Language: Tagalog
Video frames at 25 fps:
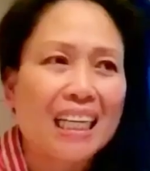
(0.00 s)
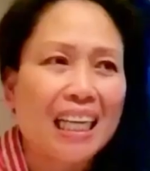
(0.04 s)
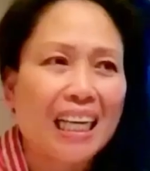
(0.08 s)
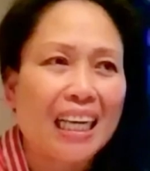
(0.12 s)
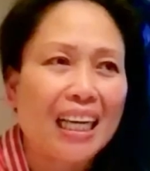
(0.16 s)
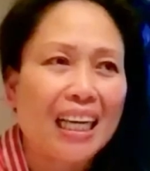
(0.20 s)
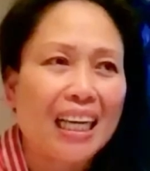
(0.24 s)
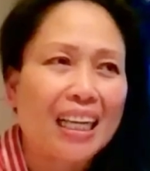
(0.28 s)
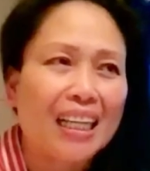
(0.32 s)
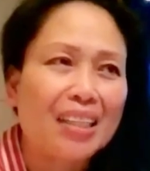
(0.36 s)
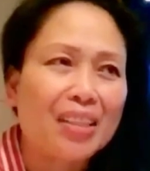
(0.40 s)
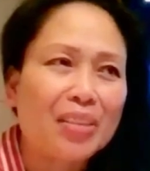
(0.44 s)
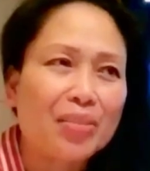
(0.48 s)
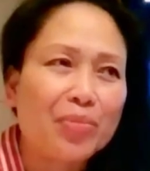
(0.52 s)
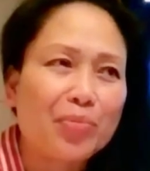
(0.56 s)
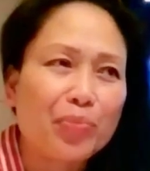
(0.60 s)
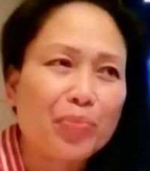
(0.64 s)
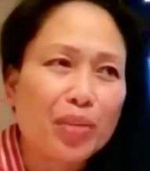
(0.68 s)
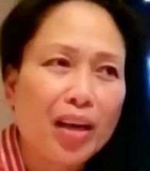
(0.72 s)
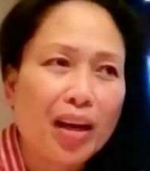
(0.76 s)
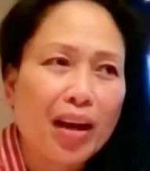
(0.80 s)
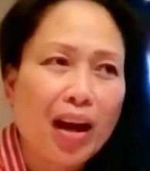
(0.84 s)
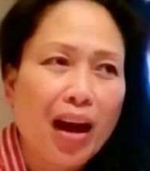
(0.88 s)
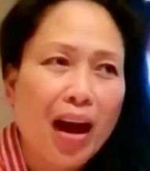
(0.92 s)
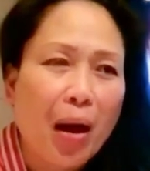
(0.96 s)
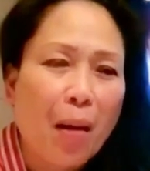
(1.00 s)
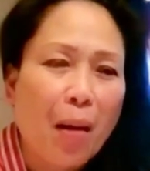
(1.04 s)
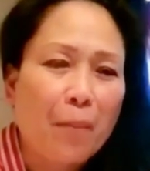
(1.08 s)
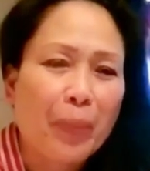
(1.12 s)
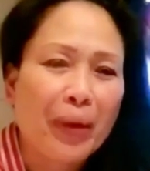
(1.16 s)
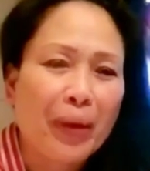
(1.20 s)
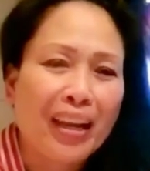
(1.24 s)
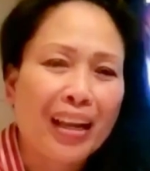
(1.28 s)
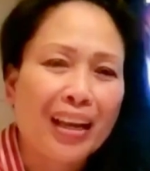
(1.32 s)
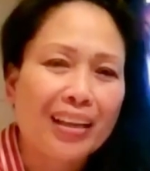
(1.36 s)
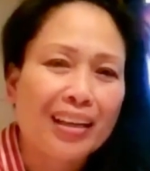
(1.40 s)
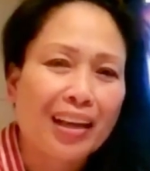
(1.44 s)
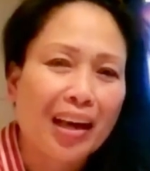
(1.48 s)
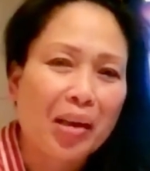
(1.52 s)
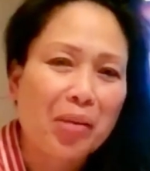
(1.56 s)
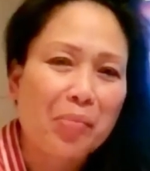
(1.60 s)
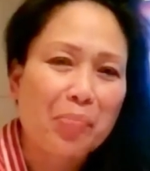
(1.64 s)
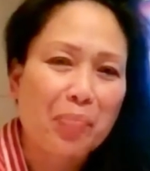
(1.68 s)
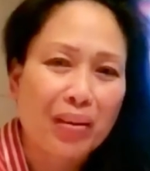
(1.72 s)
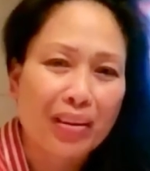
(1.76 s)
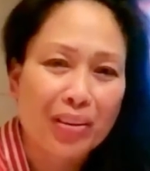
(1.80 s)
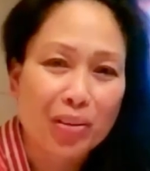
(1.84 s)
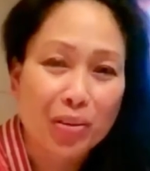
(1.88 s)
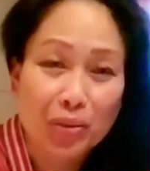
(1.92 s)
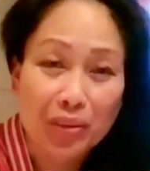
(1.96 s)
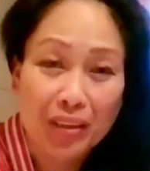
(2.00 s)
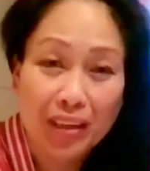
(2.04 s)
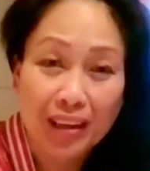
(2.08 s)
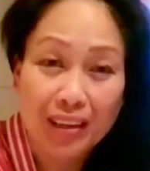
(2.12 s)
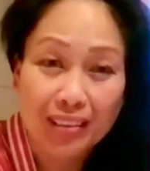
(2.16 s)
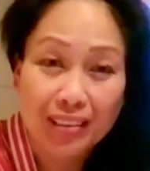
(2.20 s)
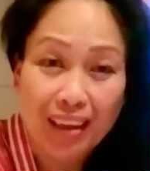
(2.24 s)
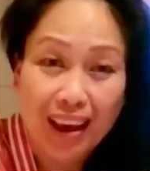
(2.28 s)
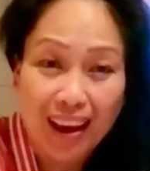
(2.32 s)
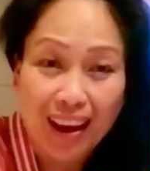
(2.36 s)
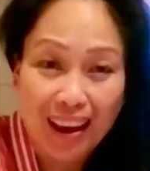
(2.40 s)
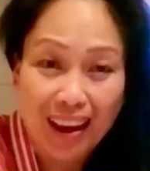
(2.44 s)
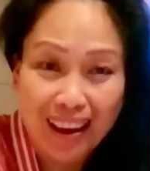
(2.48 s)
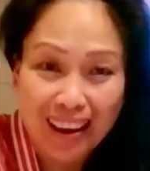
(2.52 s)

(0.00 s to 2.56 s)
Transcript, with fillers: akin, ang pinagkaiba yung kita.